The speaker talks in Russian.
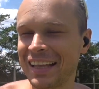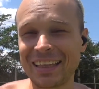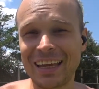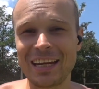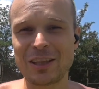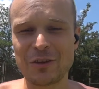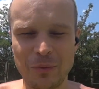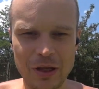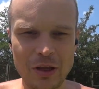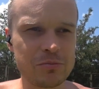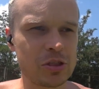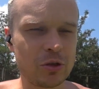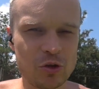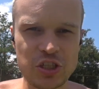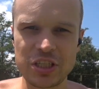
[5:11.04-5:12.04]
конкретно в моем
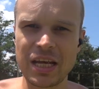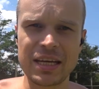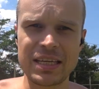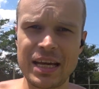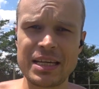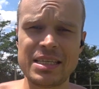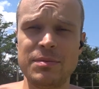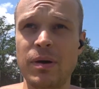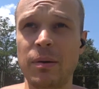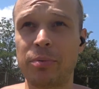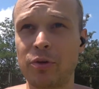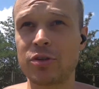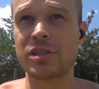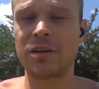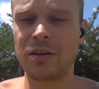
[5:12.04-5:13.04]
случае, да, я себя
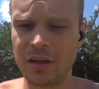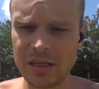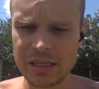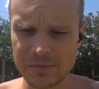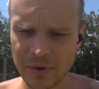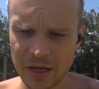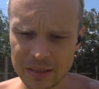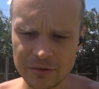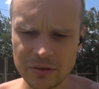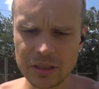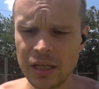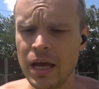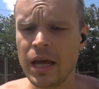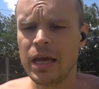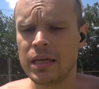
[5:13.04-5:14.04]
просто изматывал,
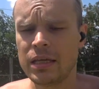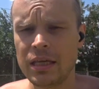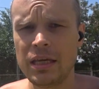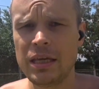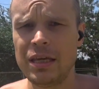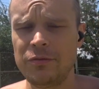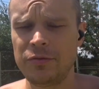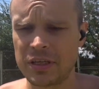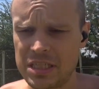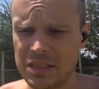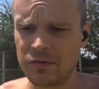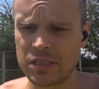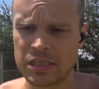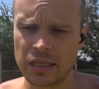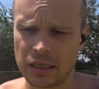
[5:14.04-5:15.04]
и
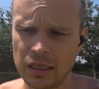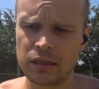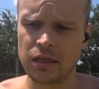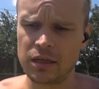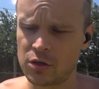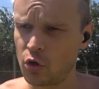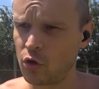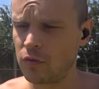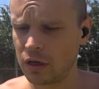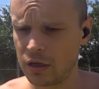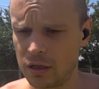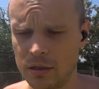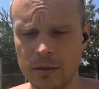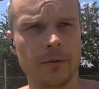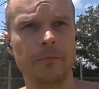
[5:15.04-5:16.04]
эффективность таких тренировок
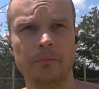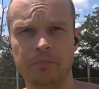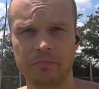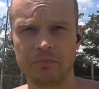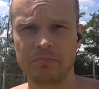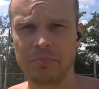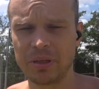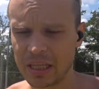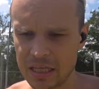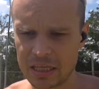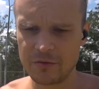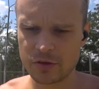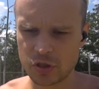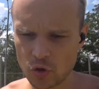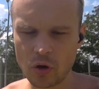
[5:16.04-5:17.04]
была
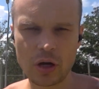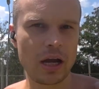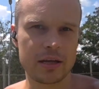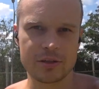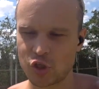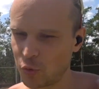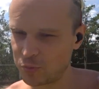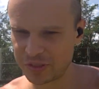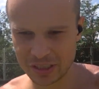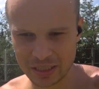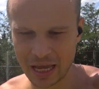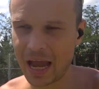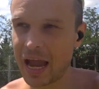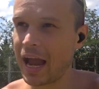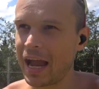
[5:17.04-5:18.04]
невысокая.
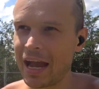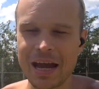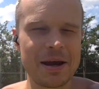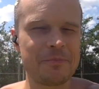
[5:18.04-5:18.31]
Собственно, э,